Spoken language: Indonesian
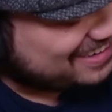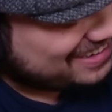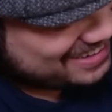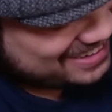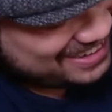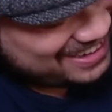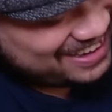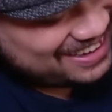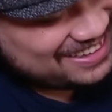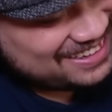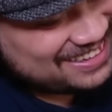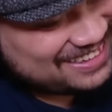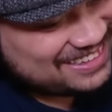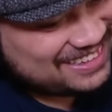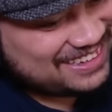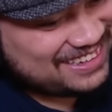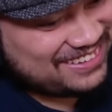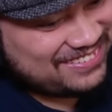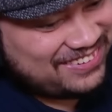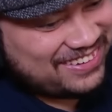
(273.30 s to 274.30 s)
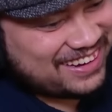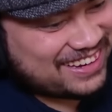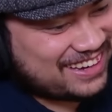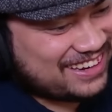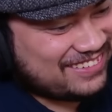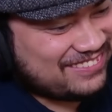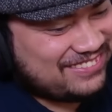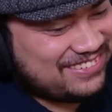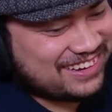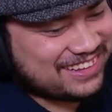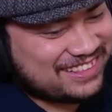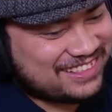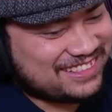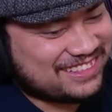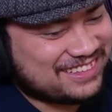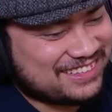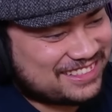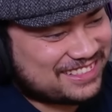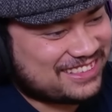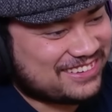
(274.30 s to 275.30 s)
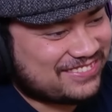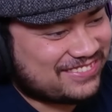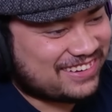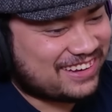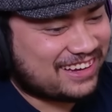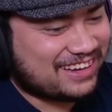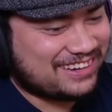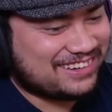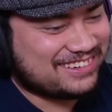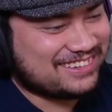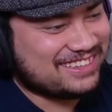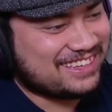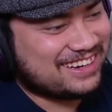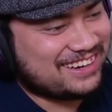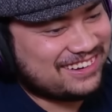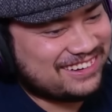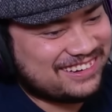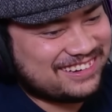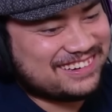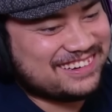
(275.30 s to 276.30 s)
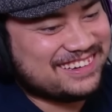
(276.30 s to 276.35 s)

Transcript: Kainnya dipakai buat nutup anunya loh.